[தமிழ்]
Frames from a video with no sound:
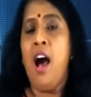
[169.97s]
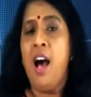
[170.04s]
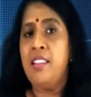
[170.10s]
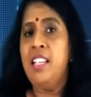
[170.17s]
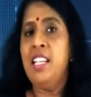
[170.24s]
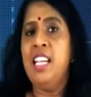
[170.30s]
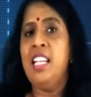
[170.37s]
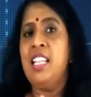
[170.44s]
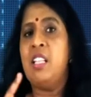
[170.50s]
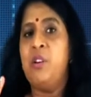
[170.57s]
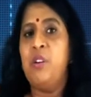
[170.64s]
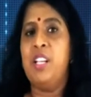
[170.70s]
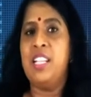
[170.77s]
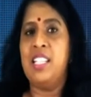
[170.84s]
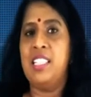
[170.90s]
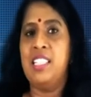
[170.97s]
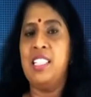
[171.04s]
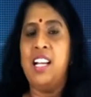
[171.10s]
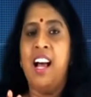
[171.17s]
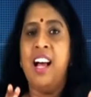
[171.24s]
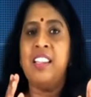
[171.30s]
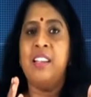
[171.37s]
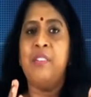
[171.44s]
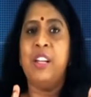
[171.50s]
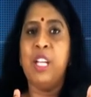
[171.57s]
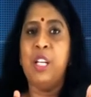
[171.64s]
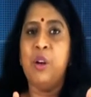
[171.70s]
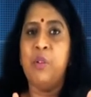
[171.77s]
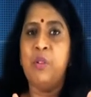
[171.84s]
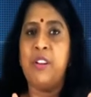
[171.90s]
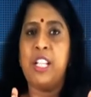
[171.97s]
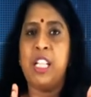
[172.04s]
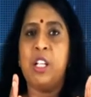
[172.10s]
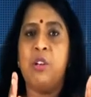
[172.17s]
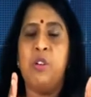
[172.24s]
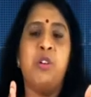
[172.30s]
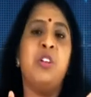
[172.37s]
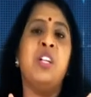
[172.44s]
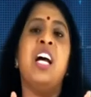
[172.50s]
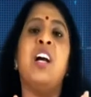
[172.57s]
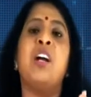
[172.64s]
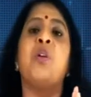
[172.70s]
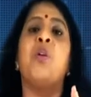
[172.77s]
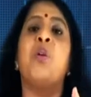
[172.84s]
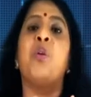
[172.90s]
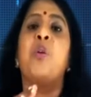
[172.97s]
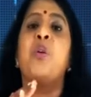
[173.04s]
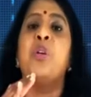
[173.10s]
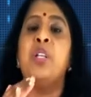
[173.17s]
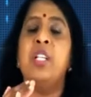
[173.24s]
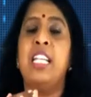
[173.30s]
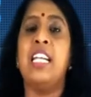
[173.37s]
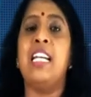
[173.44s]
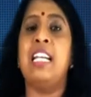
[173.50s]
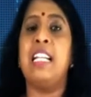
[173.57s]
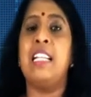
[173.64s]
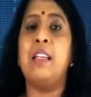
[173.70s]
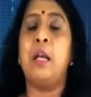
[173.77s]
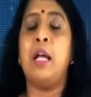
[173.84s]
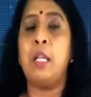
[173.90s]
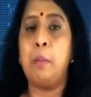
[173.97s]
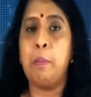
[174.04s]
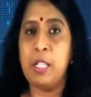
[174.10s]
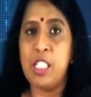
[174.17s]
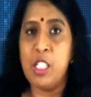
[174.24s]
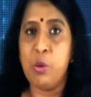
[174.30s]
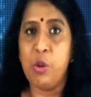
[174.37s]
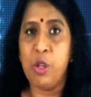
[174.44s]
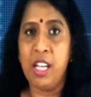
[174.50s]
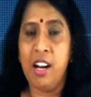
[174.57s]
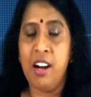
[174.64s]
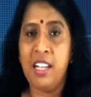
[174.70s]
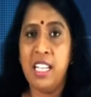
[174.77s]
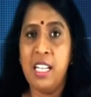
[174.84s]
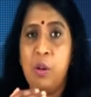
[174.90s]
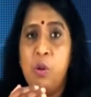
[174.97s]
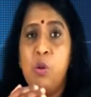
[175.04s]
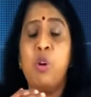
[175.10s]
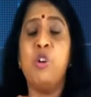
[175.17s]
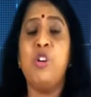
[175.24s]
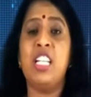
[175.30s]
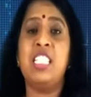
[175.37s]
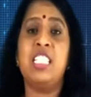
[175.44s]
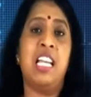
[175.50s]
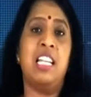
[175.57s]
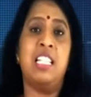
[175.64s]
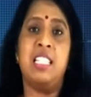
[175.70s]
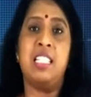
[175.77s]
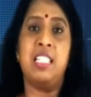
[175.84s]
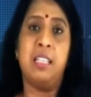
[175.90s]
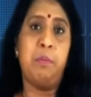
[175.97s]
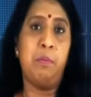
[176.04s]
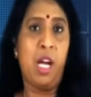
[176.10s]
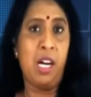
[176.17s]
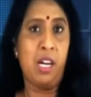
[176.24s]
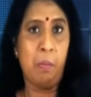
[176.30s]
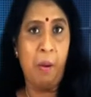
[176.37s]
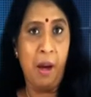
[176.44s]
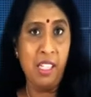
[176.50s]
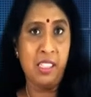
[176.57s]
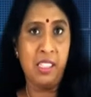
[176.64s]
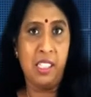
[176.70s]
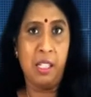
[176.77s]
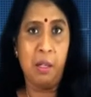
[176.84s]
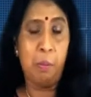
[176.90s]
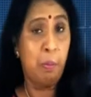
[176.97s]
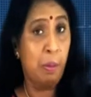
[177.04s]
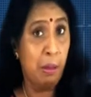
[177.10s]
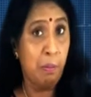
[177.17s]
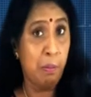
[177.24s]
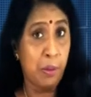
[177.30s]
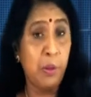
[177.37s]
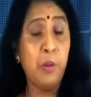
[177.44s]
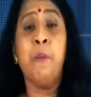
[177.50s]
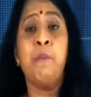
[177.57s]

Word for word: அதனை தொடர்ந்து அந்த வீடியோவை வைத்துக்கொண்டு நாங்கள் உங்களோடு நீங்கள் அதை அதை பற்றி உரையாடி உங்களுடைய சேலஞ்சஸையும் நாங்கள் பார்த்ததன் பின்பு